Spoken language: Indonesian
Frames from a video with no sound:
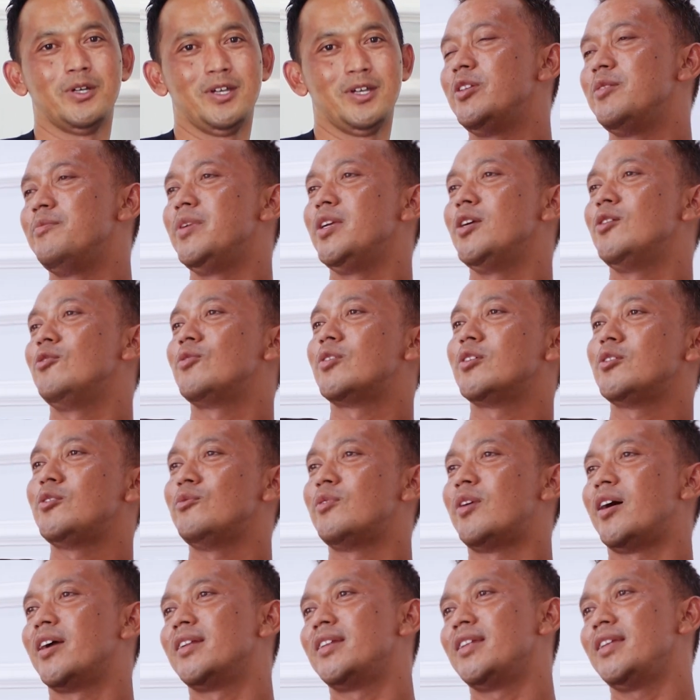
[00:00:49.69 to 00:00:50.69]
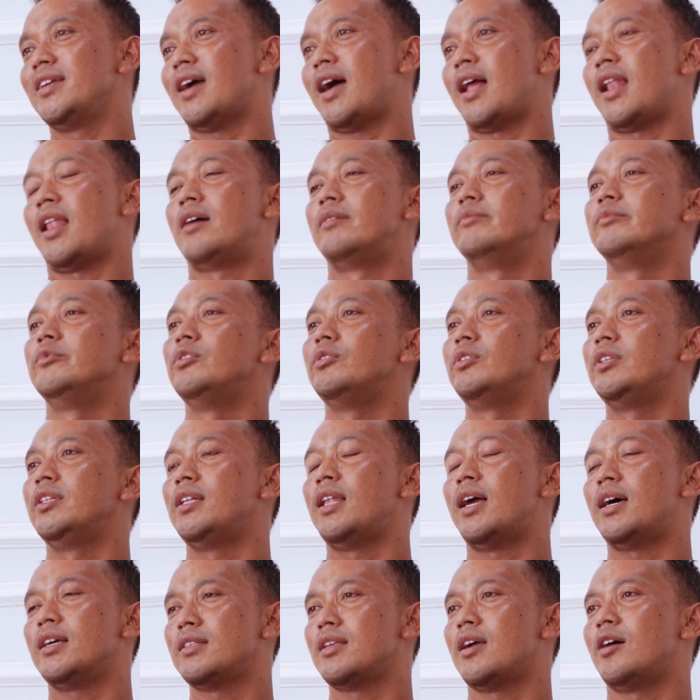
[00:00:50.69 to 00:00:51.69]
Di minggu kedua ini
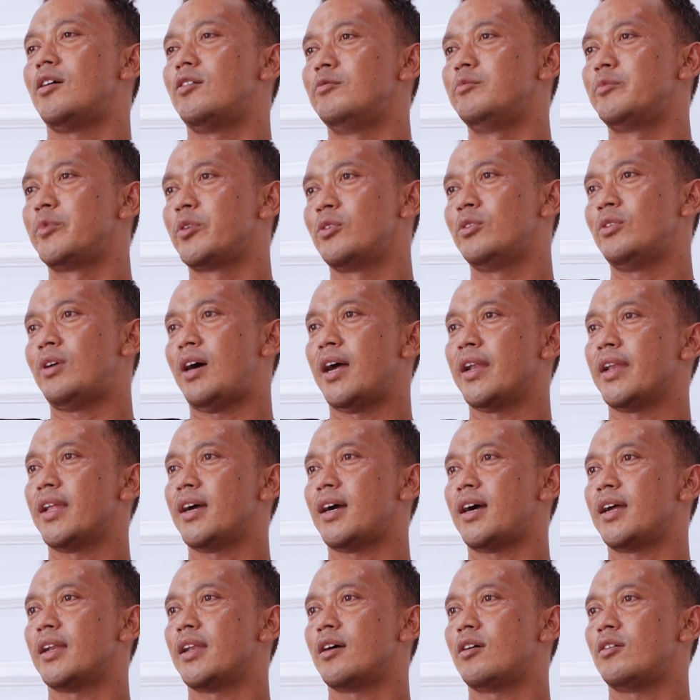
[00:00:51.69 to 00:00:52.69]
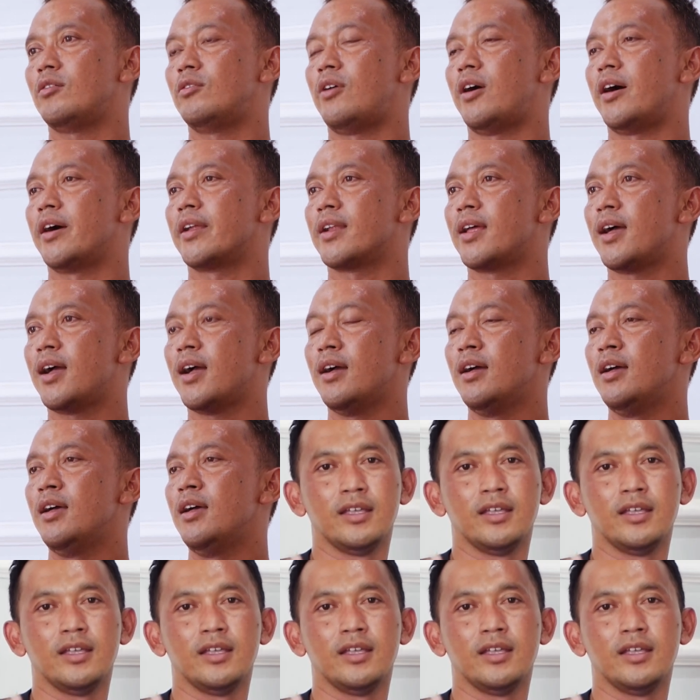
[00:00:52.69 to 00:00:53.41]
alhamdulillahnya Om Bro anak-anak Ohara